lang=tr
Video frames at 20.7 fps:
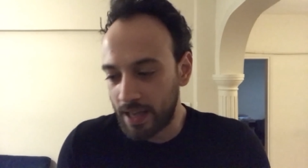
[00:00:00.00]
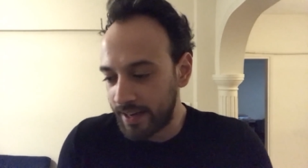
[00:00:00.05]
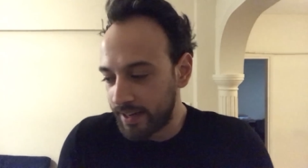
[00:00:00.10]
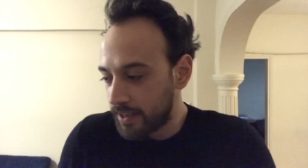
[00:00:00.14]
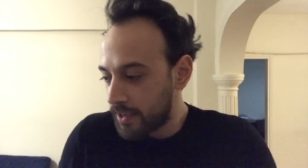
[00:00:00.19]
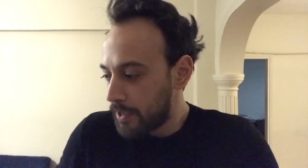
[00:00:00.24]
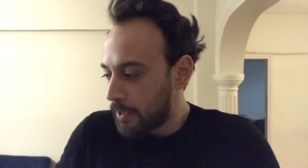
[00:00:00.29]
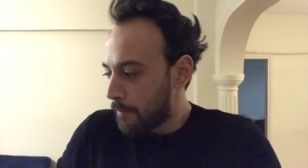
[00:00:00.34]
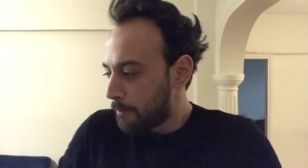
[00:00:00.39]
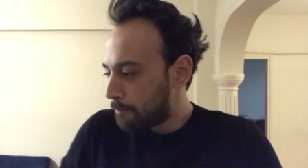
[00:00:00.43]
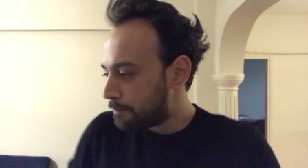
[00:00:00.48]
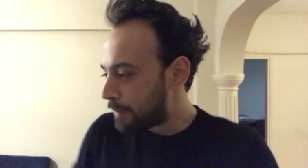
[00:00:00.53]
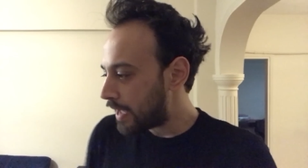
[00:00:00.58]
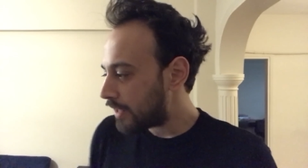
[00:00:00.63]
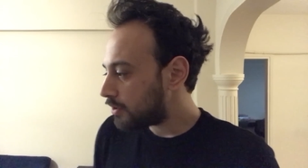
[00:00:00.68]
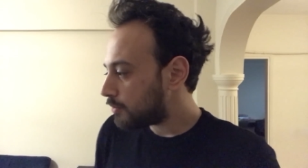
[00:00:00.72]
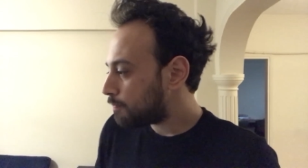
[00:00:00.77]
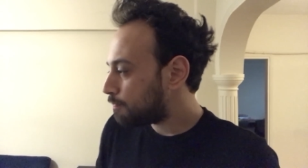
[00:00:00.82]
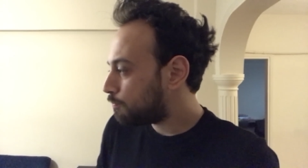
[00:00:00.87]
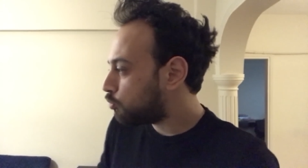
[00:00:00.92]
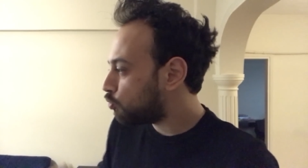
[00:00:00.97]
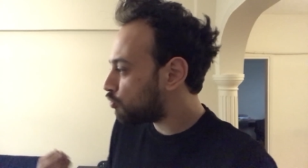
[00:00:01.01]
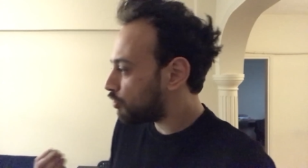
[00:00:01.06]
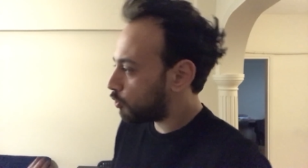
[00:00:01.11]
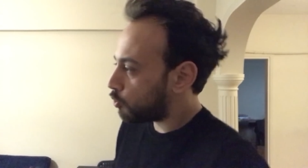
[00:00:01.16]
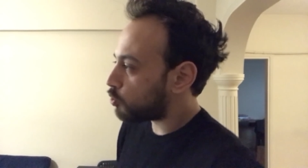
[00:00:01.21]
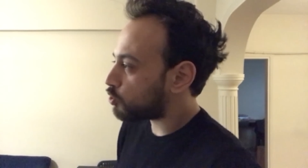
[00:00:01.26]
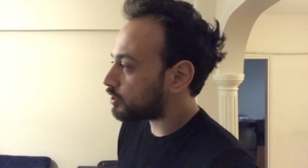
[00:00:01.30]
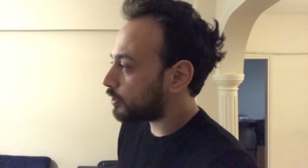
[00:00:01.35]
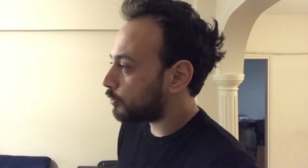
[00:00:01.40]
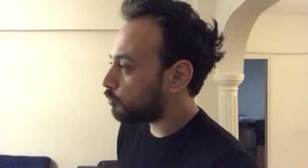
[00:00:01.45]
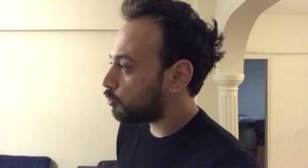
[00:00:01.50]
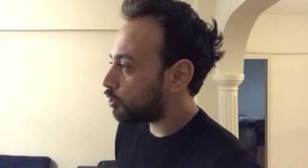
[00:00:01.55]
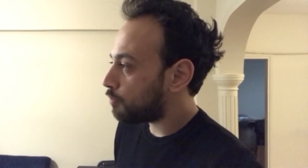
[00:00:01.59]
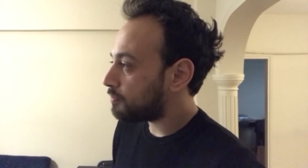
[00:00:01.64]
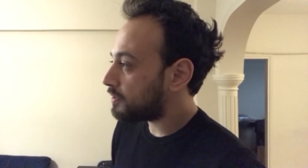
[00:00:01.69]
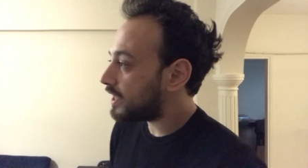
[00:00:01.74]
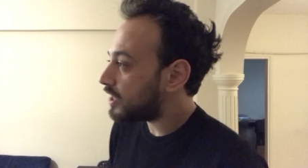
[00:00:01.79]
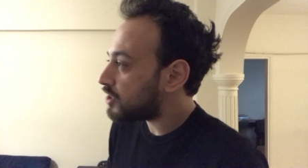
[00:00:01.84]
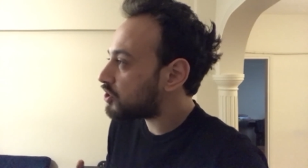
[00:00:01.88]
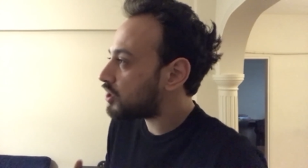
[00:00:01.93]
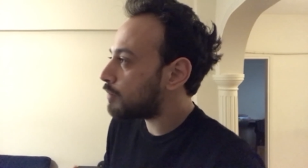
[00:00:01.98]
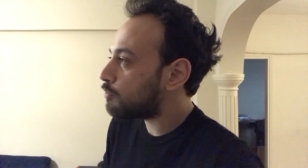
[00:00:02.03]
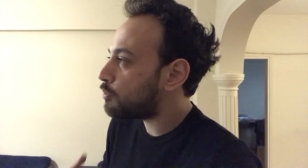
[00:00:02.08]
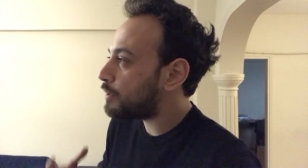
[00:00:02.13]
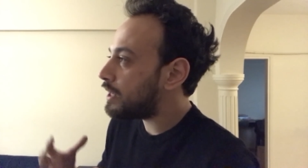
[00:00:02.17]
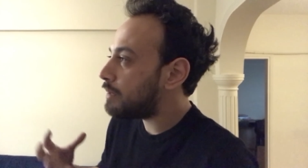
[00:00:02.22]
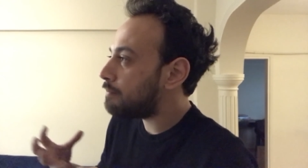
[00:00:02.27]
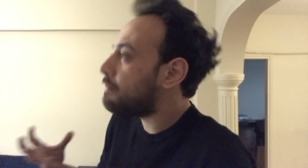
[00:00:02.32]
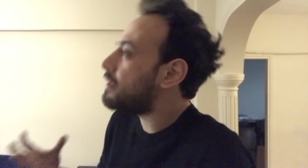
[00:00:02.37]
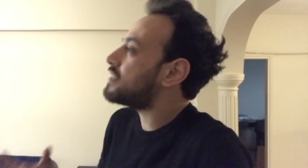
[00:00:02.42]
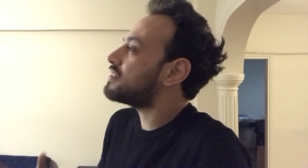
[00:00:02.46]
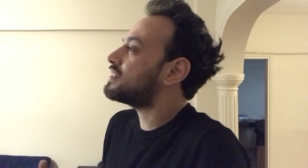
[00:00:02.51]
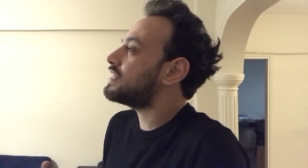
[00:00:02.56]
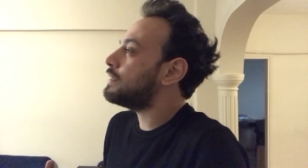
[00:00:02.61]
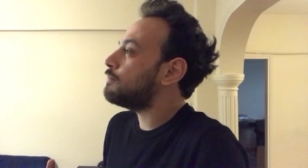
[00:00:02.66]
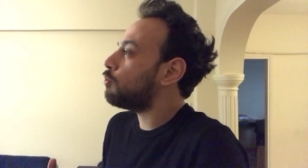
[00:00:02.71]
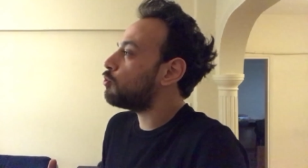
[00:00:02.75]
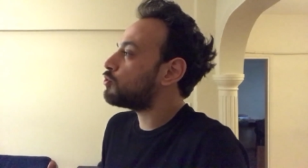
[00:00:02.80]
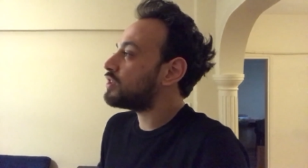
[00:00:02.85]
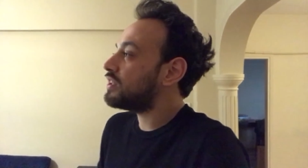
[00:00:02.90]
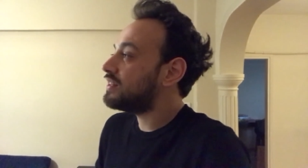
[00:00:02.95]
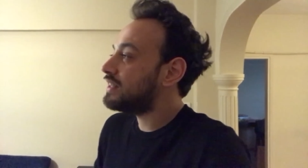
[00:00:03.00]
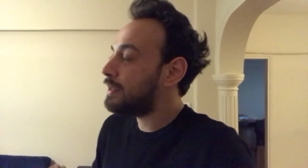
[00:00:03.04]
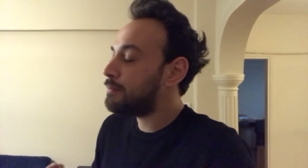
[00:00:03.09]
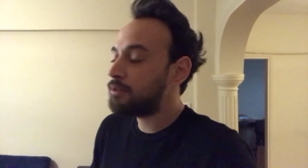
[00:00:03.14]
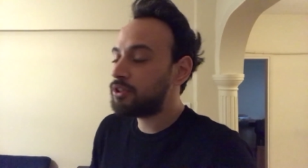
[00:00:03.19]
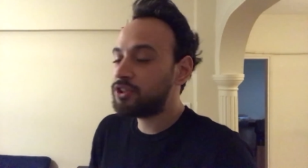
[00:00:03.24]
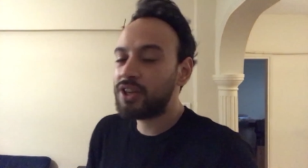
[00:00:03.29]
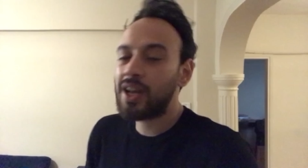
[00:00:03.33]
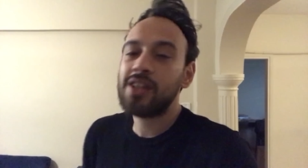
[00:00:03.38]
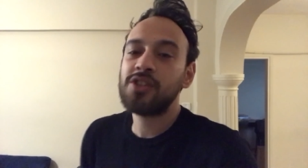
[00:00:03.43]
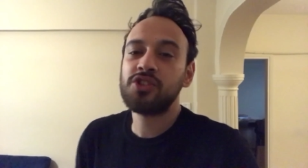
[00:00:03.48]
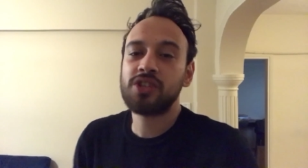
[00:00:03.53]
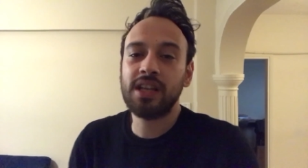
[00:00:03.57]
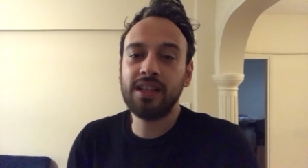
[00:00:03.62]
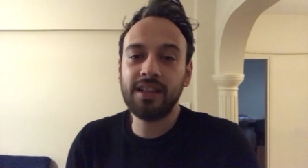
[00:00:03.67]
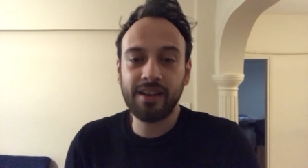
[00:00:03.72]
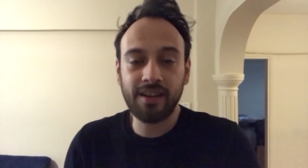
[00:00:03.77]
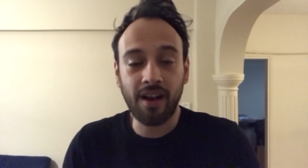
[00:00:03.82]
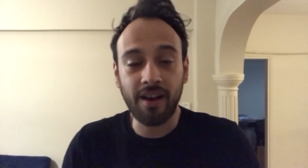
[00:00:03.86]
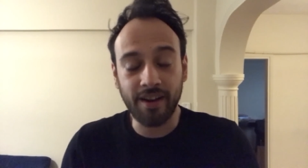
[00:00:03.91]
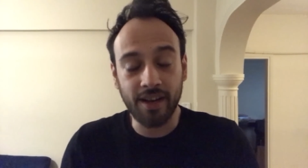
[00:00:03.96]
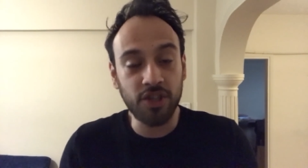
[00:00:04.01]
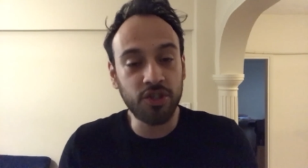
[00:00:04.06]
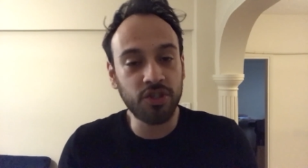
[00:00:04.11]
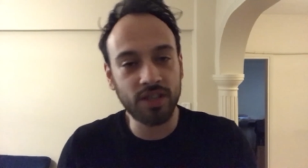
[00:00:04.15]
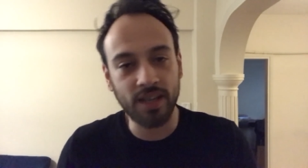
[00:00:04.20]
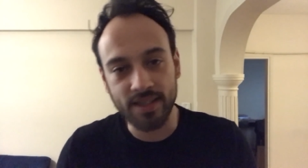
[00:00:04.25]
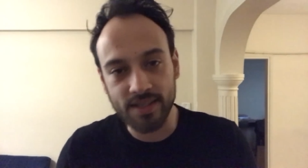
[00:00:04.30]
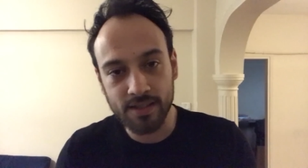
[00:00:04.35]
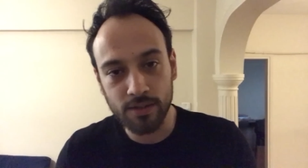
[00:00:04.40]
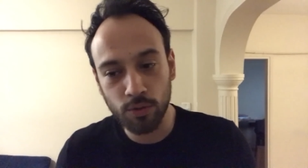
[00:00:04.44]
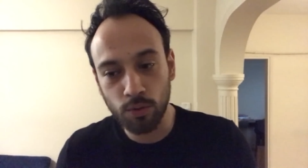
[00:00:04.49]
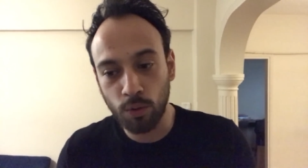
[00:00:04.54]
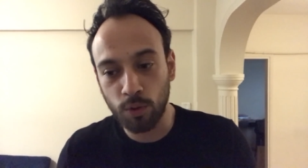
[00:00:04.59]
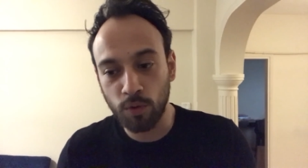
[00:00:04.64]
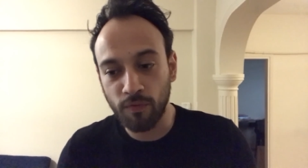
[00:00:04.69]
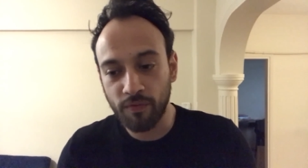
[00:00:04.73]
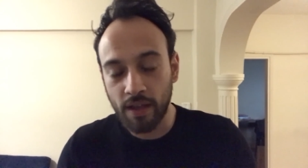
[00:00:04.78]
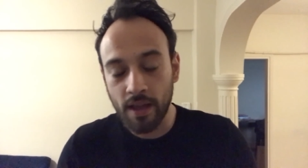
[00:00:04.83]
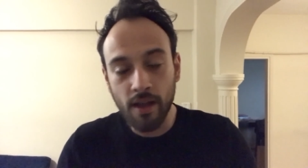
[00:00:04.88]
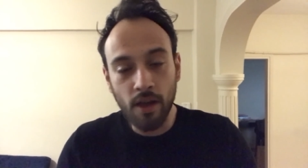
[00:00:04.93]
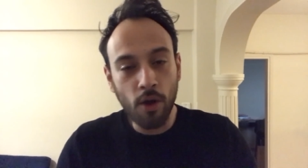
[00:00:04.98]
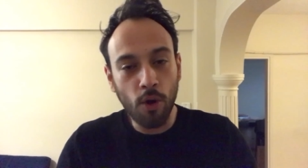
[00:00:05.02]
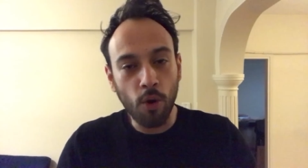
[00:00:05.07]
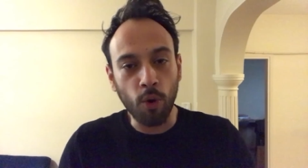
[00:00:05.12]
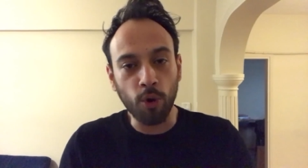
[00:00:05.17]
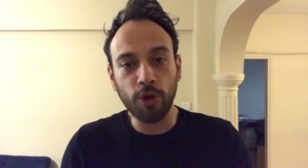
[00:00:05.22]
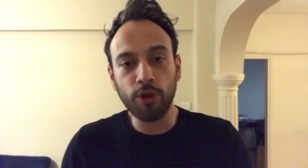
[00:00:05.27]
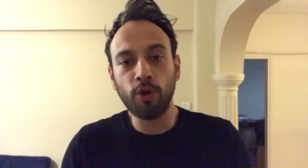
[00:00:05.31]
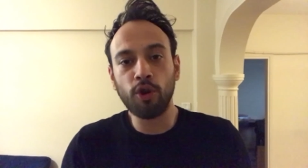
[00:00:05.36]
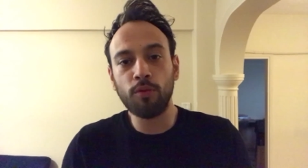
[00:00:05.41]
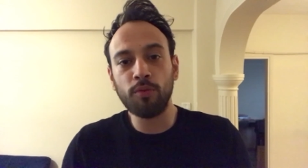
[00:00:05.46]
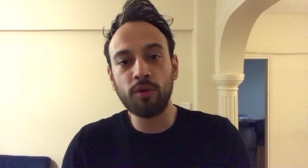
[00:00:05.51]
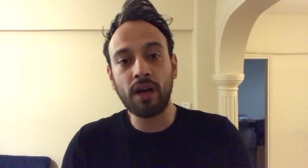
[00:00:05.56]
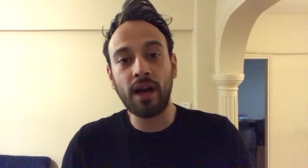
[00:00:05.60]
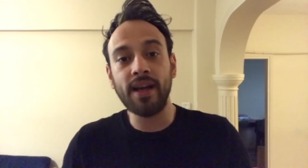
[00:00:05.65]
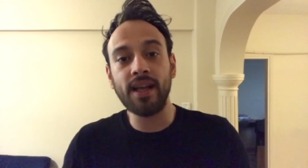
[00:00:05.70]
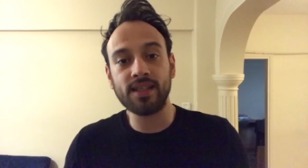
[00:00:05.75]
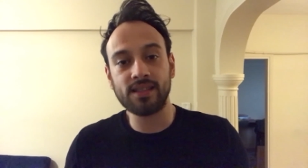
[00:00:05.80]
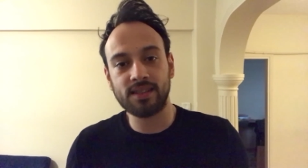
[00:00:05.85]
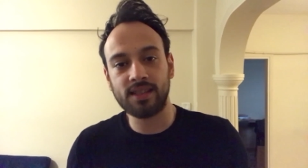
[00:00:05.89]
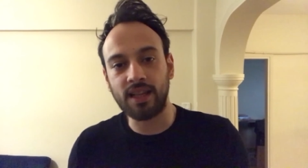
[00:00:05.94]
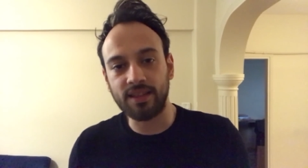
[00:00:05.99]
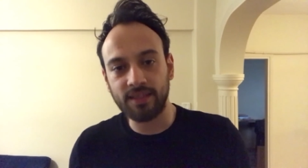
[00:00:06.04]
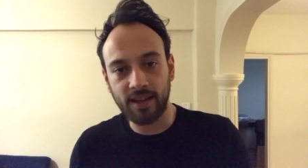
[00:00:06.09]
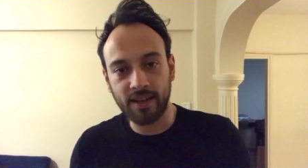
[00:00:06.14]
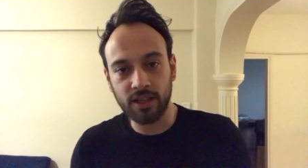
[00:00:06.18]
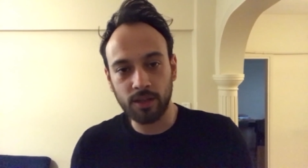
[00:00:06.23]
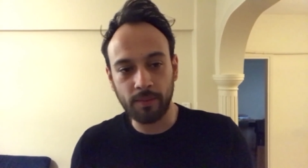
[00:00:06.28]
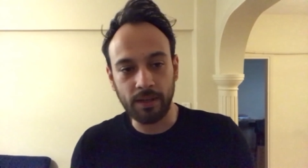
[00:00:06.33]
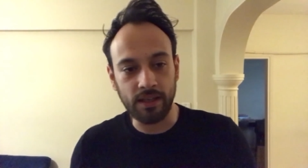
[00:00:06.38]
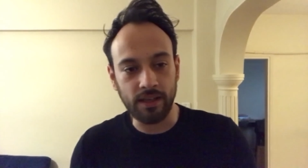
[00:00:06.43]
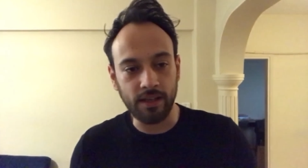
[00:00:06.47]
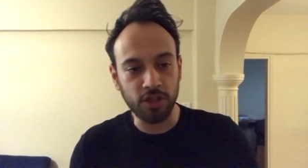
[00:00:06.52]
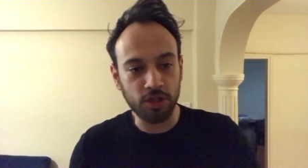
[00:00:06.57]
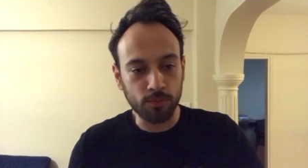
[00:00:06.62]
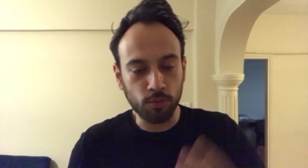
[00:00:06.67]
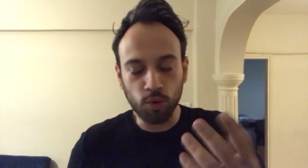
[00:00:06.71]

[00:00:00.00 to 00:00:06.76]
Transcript: Yani ben bundan hoşlanıyorum keşke bu benim mesleğim olsa diyebileceğiniz şeyleri arayış içerisinde olun ve ona göre bir hayat standardı belirleyin.